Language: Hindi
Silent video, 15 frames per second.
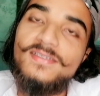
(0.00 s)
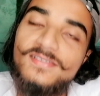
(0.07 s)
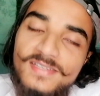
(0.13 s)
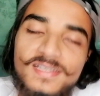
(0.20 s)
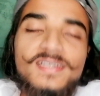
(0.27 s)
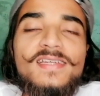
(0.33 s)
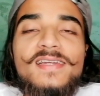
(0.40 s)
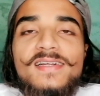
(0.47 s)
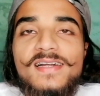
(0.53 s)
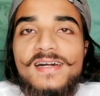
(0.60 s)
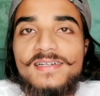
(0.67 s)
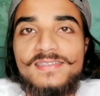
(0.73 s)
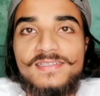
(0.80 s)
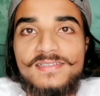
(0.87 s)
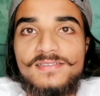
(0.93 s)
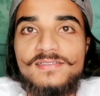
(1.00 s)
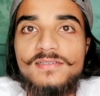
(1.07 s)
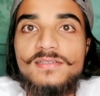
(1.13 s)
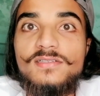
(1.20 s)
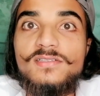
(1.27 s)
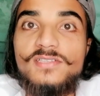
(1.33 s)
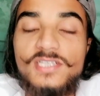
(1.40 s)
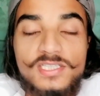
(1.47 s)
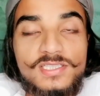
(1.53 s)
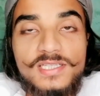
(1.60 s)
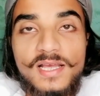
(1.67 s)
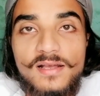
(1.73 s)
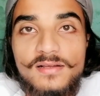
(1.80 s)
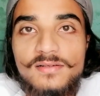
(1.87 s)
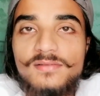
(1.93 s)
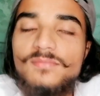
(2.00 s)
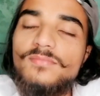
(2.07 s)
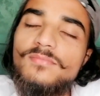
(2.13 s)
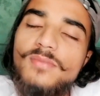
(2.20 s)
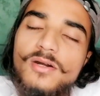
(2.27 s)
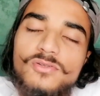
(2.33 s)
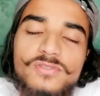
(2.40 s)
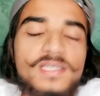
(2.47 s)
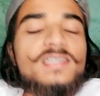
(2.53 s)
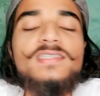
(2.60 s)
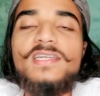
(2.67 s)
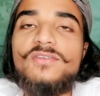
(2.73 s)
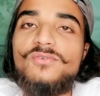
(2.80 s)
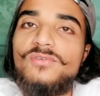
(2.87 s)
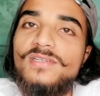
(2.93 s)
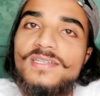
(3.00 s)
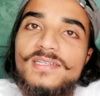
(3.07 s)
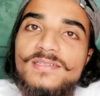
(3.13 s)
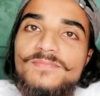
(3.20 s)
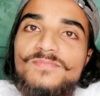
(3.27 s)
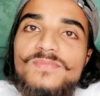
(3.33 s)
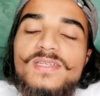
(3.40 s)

इसीलिए कहा था शिक्षा बहुत ही जरूरी है